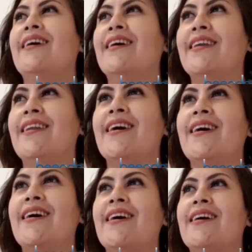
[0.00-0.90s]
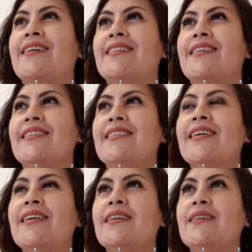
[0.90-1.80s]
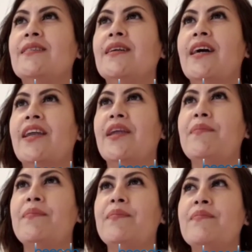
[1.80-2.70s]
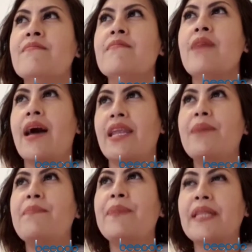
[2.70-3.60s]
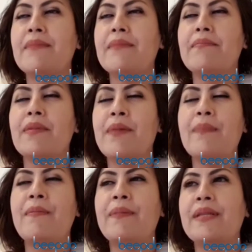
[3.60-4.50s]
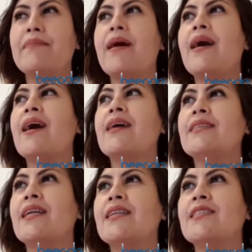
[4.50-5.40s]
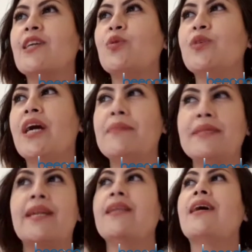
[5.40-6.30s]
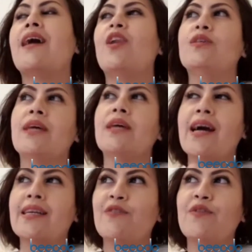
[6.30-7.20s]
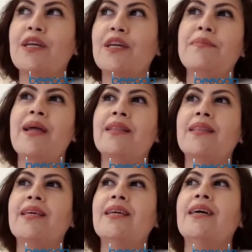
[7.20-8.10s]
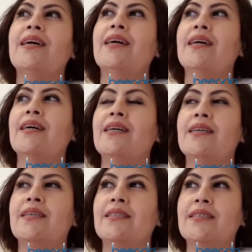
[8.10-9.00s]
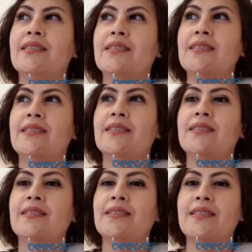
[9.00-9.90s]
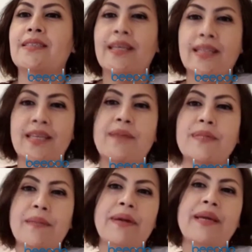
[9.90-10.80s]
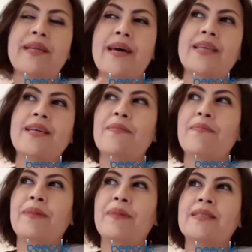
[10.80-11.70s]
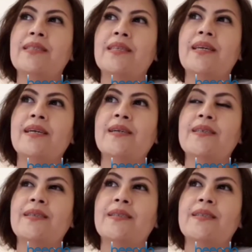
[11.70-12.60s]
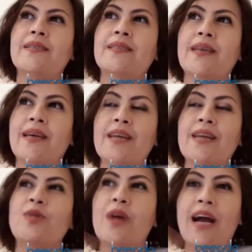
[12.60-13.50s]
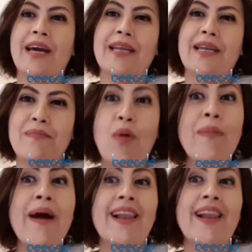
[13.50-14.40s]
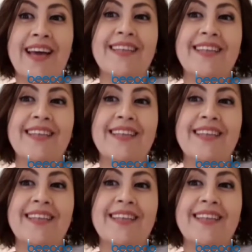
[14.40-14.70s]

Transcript: nah jadinya ada ada pertim beberapa pertimbangan salah satunya kan misalnya kalau saya aktifin berarti uh, saya tidak bisa menghindari pastinya uh, saya juga akan mobile kan